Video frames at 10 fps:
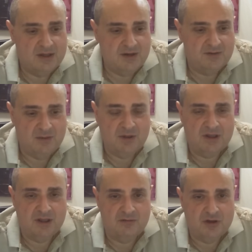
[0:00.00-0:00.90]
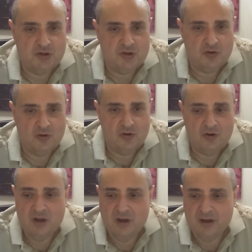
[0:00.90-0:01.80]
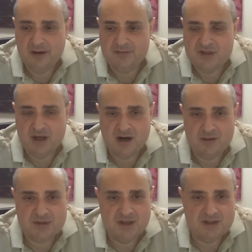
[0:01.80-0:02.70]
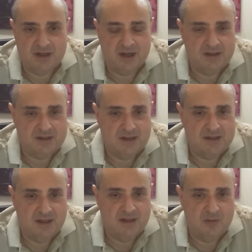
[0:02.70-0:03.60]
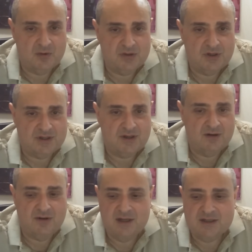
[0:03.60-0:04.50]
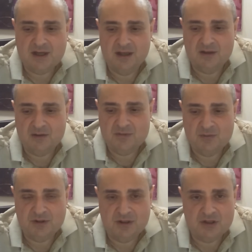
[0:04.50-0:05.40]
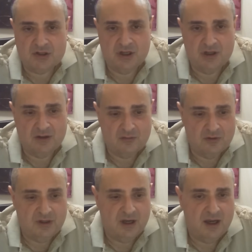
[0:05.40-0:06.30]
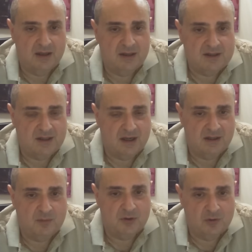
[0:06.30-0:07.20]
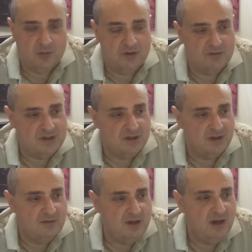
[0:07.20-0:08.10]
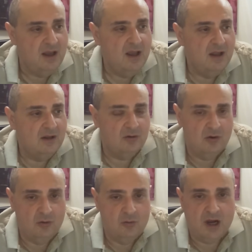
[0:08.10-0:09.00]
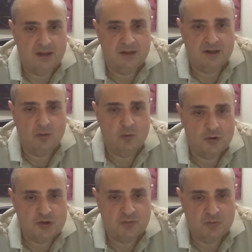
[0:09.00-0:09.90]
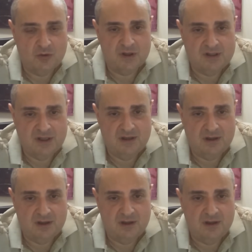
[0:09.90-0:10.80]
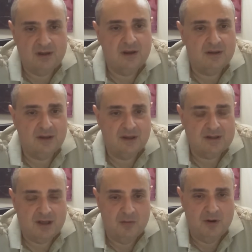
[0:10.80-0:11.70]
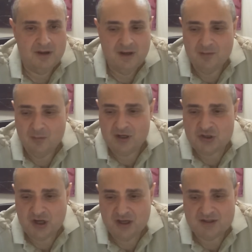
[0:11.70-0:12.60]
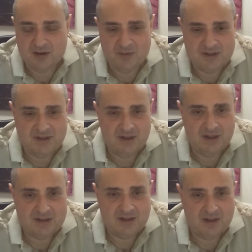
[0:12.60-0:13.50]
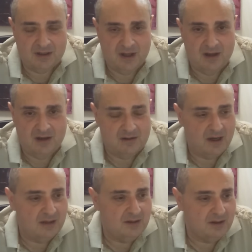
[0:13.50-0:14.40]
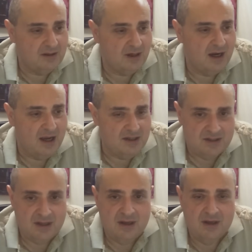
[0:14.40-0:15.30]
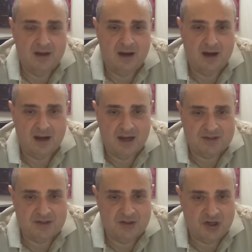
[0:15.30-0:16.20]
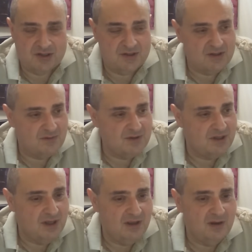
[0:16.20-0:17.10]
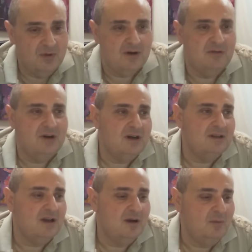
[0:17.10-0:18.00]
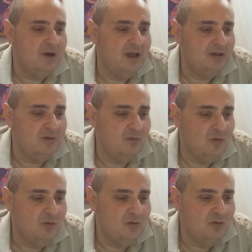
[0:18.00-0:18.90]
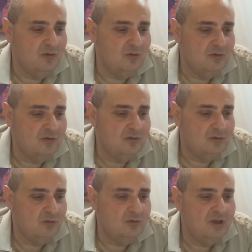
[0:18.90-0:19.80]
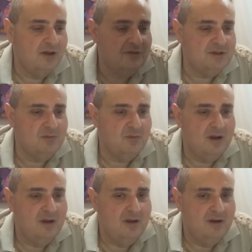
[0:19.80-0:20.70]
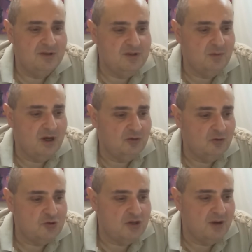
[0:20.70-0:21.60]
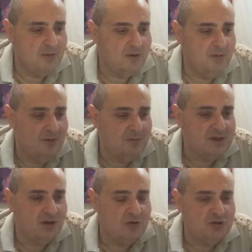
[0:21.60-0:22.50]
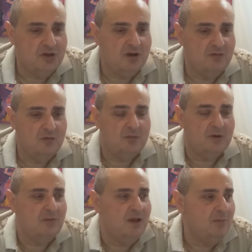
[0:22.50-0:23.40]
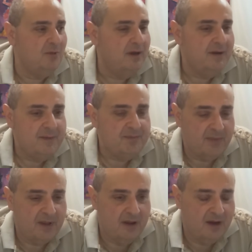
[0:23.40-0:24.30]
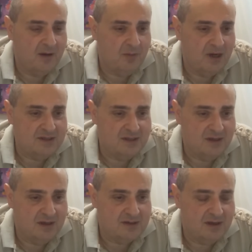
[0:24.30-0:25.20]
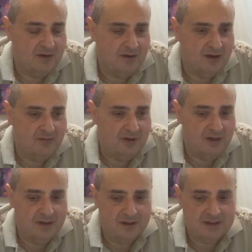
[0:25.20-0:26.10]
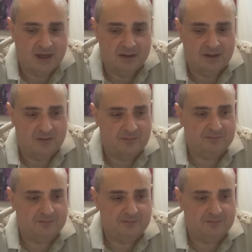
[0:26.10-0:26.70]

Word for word: Совсем недавно еще э, все арабские страны соседние просто разорвали с Катаром дипотношения. Вот такая она странная, потом они восстановили. Но у Катара очень много денег, и это их самая большая, самая сильная сторона. Катар – это газ, а газ сейчас в цене на мировых рынках, поэтому, ну да, видимо, видимо тоже о проблеме заложников, о проблеме Хамаса разговаривали с Катаром.